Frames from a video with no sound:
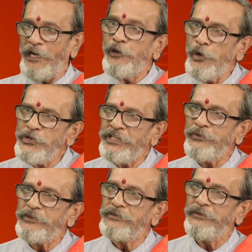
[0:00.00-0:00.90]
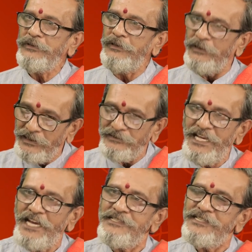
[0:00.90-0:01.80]
కన్క్లూషన్కి వస్తుందో
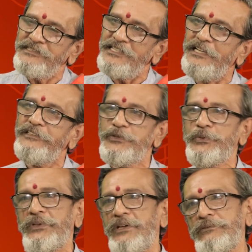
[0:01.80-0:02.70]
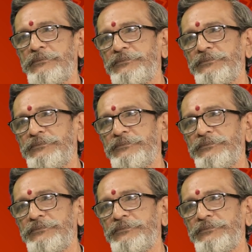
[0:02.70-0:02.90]
దాన్ని సత్యంగా తీసుకుందాం